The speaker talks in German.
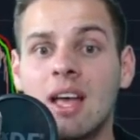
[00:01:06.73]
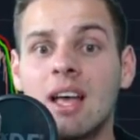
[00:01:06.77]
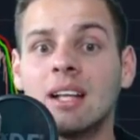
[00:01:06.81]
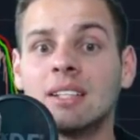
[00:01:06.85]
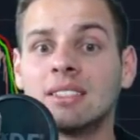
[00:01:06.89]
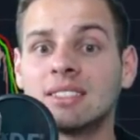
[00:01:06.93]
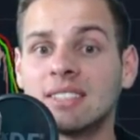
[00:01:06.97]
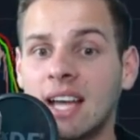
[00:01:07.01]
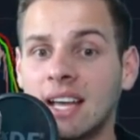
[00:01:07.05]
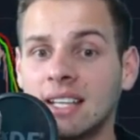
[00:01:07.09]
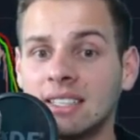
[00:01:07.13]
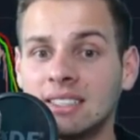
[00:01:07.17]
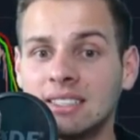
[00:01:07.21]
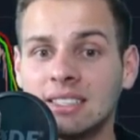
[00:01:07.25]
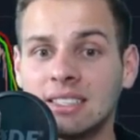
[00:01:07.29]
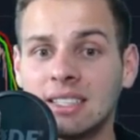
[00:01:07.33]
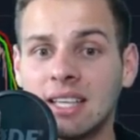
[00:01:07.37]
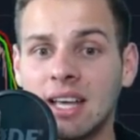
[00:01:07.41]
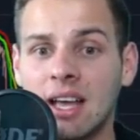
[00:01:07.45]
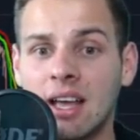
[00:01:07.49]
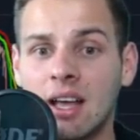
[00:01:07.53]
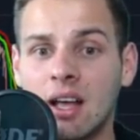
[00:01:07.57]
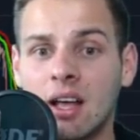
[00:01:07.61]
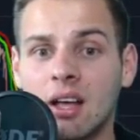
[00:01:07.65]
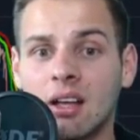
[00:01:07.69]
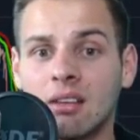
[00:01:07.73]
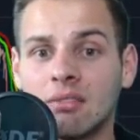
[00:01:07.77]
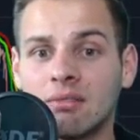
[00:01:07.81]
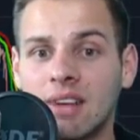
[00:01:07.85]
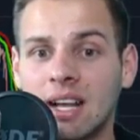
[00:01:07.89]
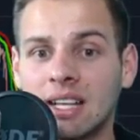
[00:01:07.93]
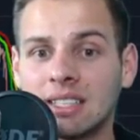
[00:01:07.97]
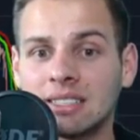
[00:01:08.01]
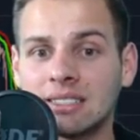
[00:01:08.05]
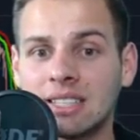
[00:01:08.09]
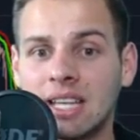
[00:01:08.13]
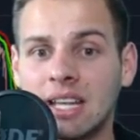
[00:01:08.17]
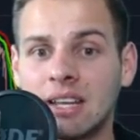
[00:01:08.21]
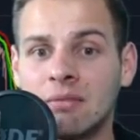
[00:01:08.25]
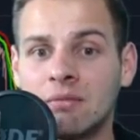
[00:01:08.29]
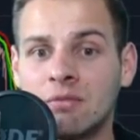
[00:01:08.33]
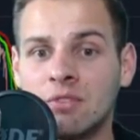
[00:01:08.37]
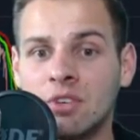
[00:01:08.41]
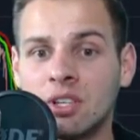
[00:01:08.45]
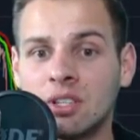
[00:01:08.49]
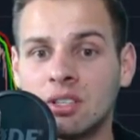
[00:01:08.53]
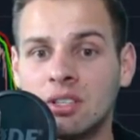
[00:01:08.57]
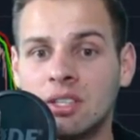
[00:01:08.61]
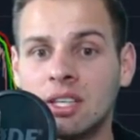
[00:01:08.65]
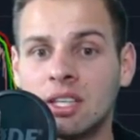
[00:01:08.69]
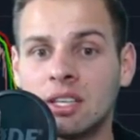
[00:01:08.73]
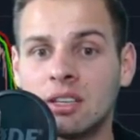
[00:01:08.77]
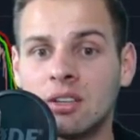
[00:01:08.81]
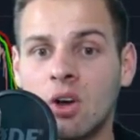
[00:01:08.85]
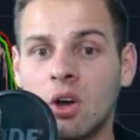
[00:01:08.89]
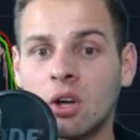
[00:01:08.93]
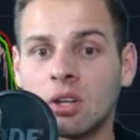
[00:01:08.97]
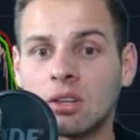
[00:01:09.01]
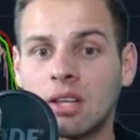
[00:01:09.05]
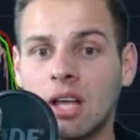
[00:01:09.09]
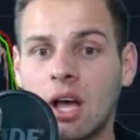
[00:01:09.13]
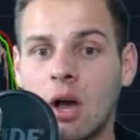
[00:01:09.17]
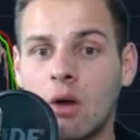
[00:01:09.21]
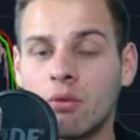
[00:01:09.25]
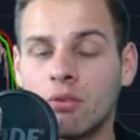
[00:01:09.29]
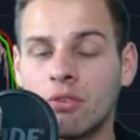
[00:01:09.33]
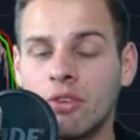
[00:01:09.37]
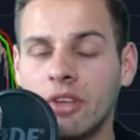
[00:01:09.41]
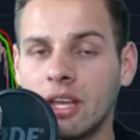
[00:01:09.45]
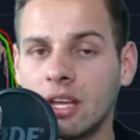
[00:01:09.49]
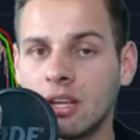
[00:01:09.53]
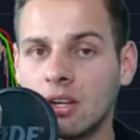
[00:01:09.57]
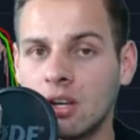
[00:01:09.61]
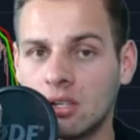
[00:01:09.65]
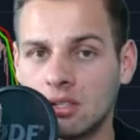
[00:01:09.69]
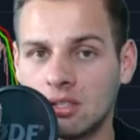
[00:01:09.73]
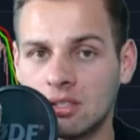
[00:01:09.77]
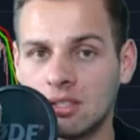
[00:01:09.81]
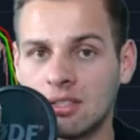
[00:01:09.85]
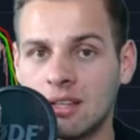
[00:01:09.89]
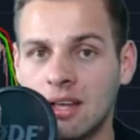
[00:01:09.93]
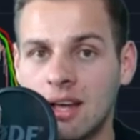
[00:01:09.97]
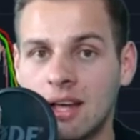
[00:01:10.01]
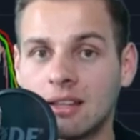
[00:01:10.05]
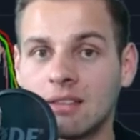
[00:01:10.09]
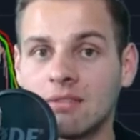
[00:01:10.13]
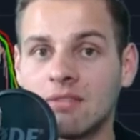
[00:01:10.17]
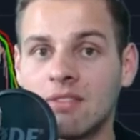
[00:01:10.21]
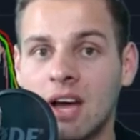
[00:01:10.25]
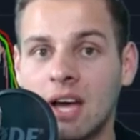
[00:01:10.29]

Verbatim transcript: Das Einzige, was dann wirklich noch drauf hingedeutet hat,